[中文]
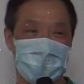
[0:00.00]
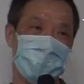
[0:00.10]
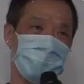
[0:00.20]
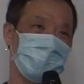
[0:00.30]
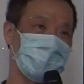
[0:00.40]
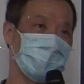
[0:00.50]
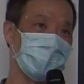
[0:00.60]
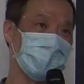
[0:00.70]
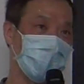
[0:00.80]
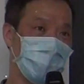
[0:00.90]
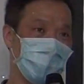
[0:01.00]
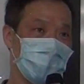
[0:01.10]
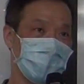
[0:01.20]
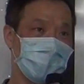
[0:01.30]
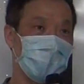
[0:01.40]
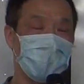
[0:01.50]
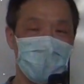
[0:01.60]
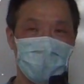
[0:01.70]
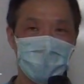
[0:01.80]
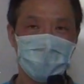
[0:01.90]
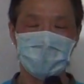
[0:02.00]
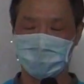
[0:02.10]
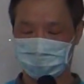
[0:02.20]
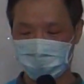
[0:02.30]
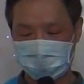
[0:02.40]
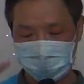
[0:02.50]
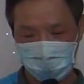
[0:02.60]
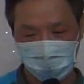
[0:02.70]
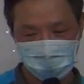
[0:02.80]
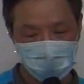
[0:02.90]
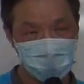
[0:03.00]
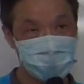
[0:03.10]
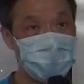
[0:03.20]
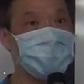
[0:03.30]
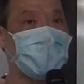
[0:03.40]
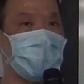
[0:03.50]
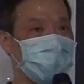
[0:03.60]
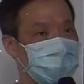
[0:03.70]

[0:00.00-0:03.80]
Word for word: 对一个女生而已啊。OK，所以他就要靠翻牌。